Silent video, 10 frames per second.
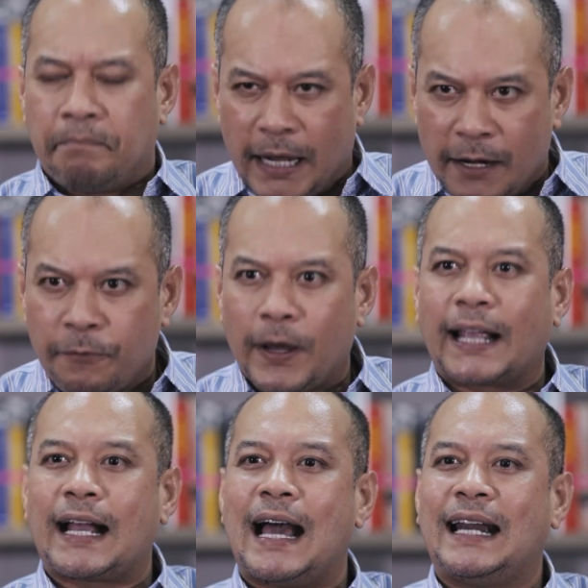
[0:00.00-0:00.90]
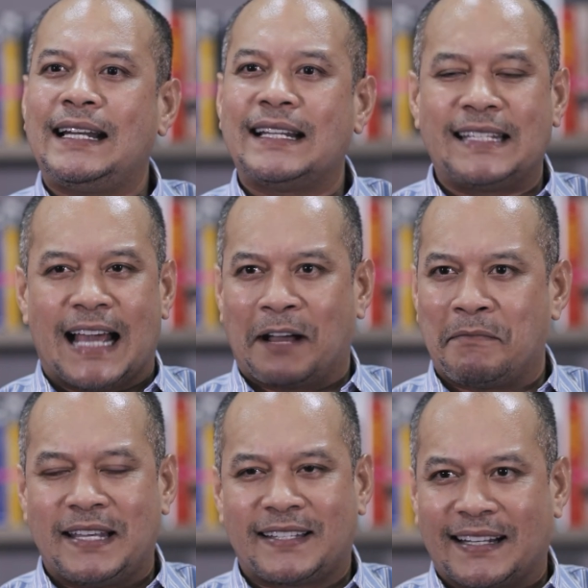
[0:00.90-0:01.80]
เป็นฝ่ายค้านอย่าง
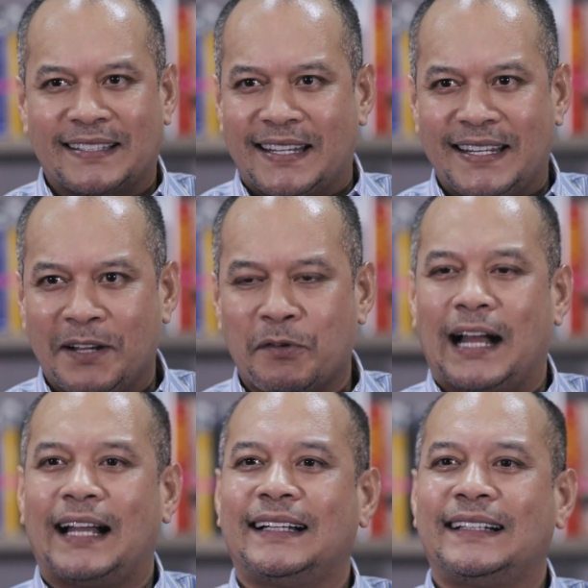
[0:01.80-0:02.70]
มีศักดิ์ศรีดีกว่า